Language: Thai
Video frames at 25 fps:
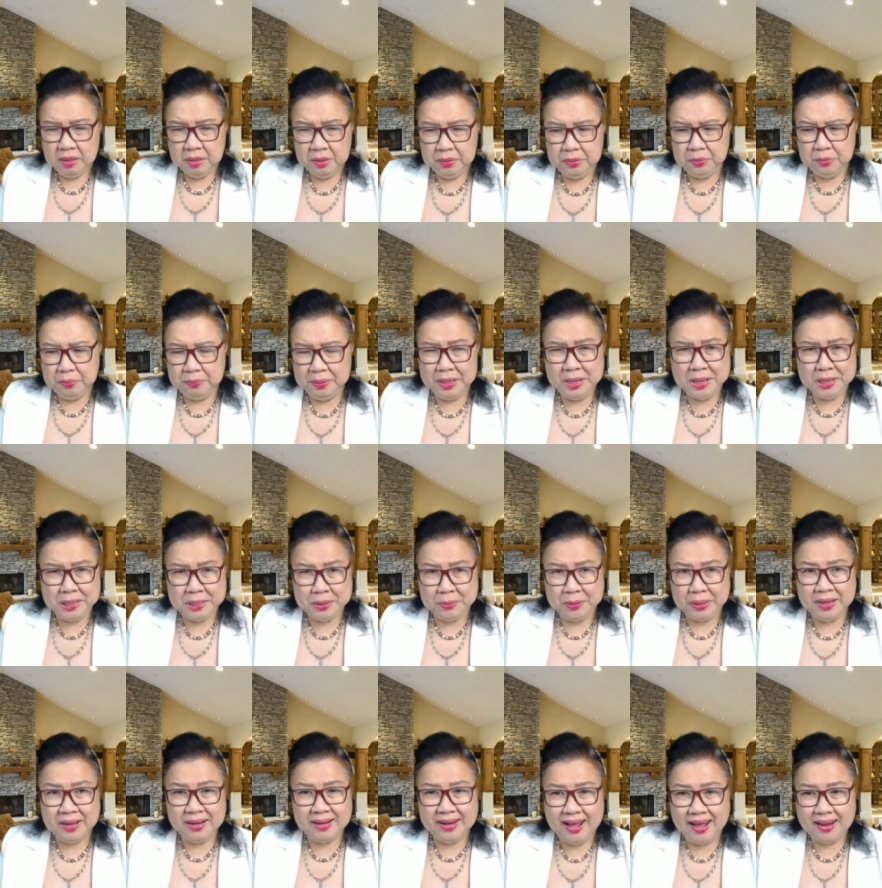หนูไม่ได้สวย
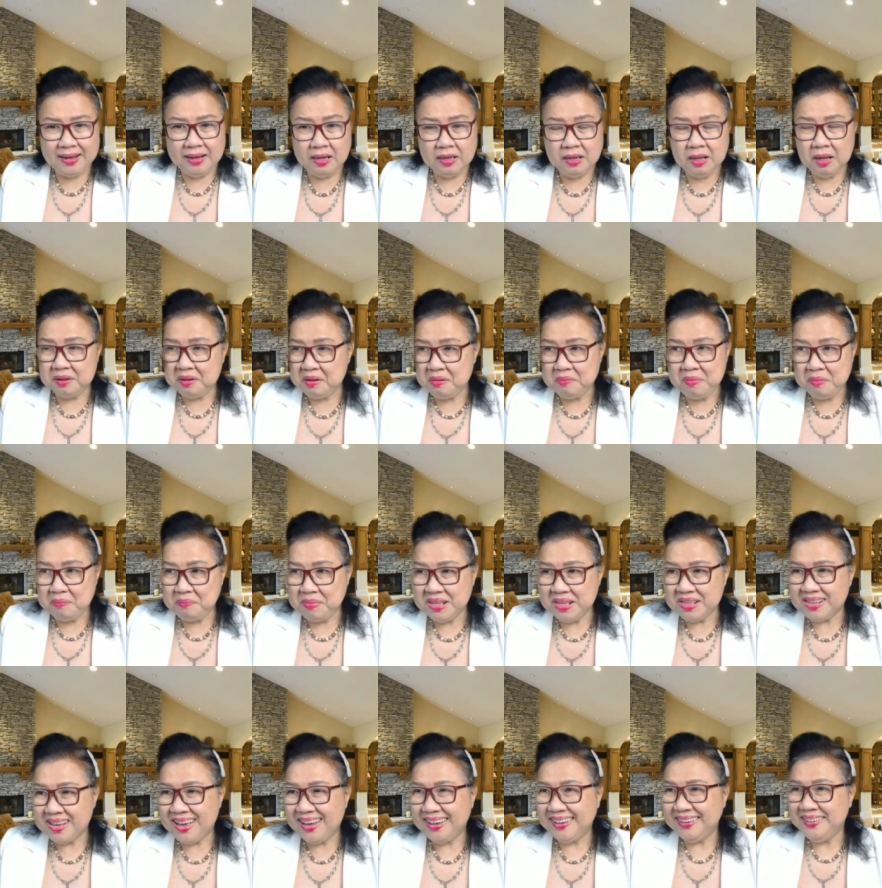ขนาดนั้นก็บอกไม่
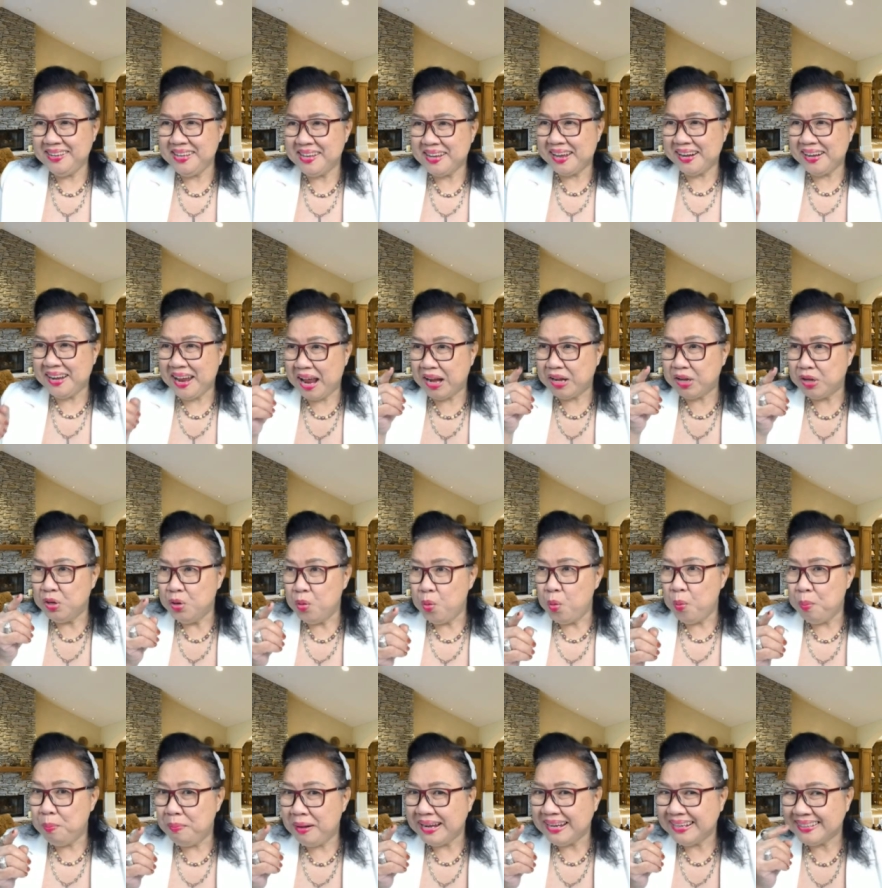ใช่นี่ขนาดหนู
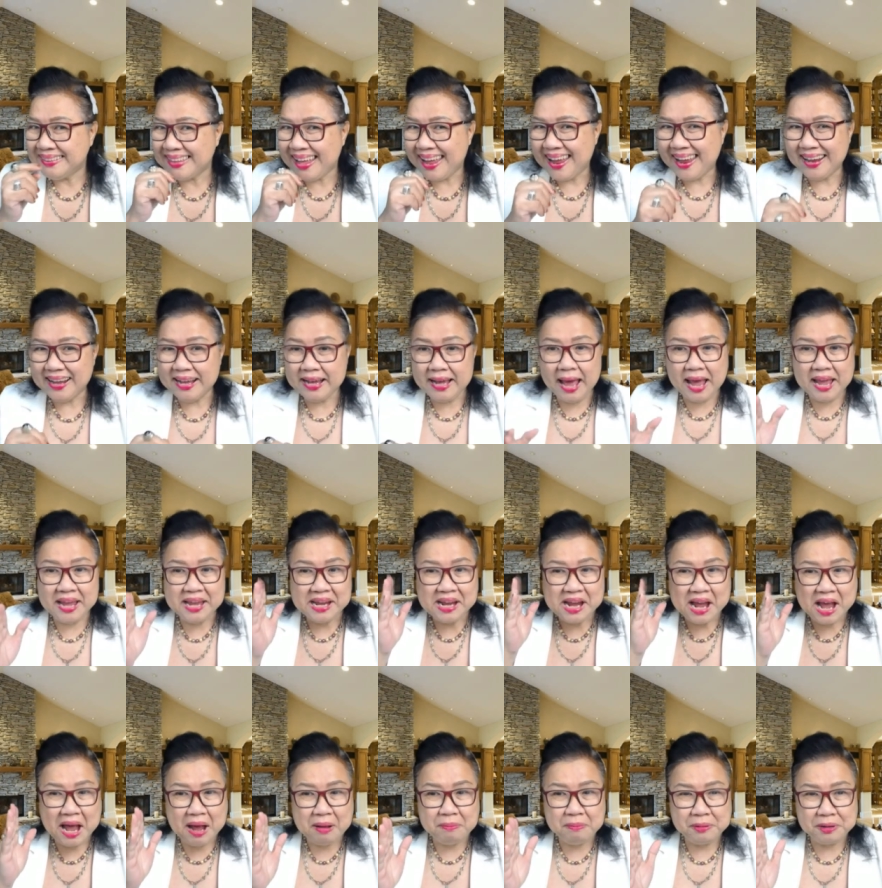ไม่แต่งไก่
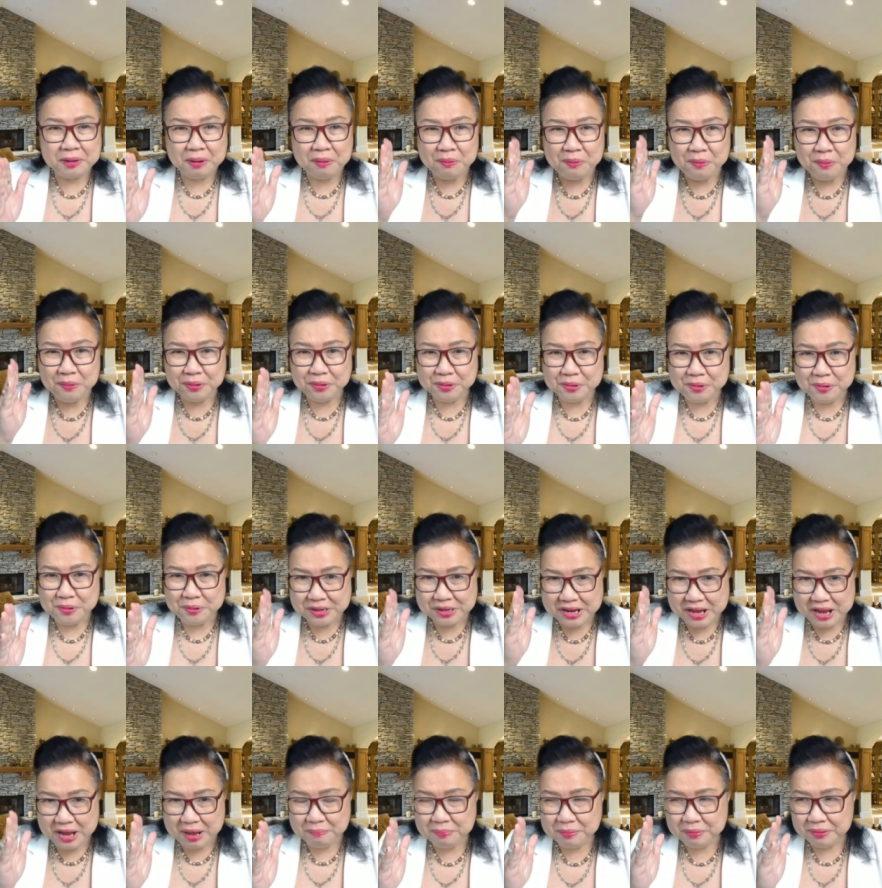งามเพราะขนคน
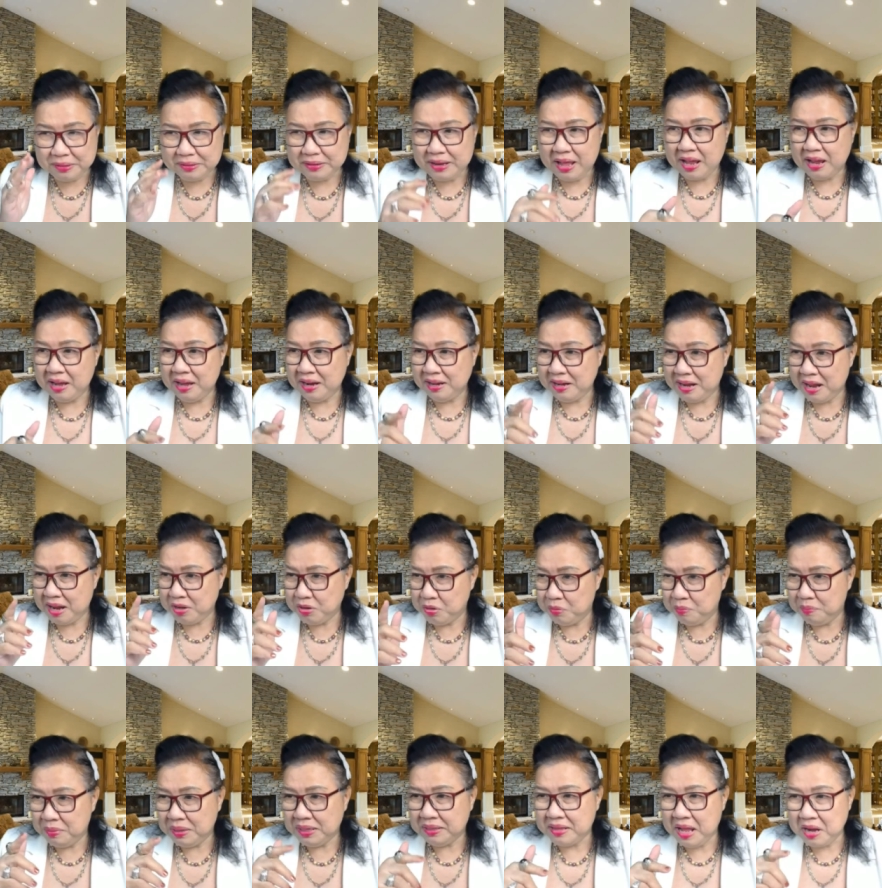งามพอแต่งขนาดหนู
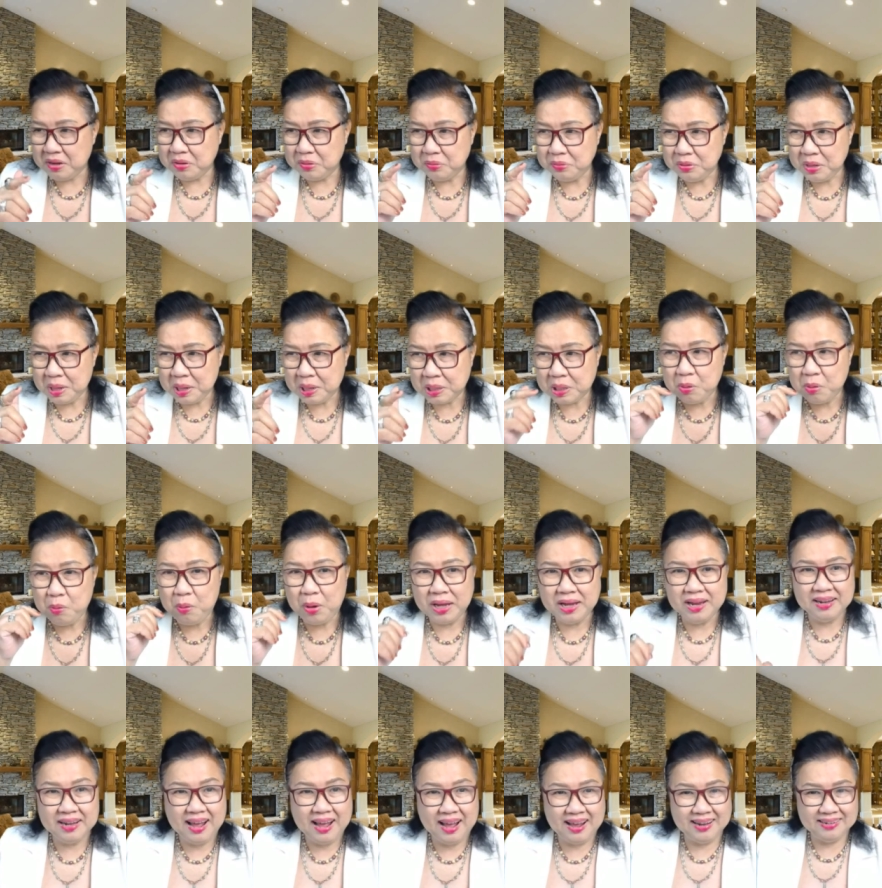ไม่แต่งหนูยังสวยข
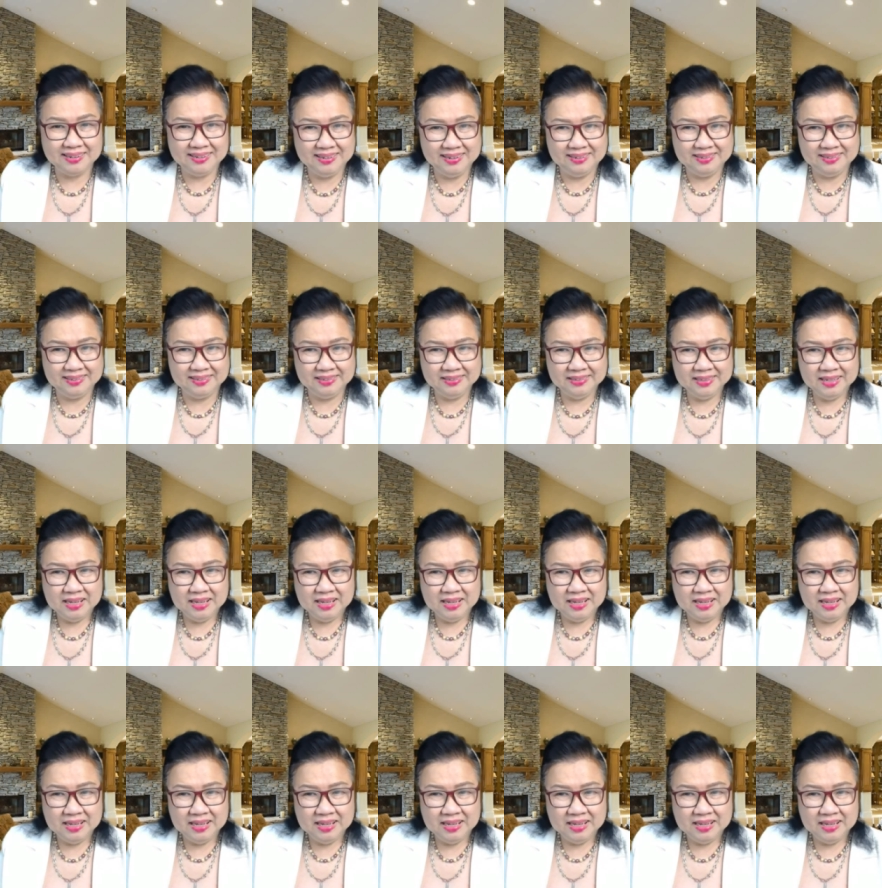นาดนี้เลย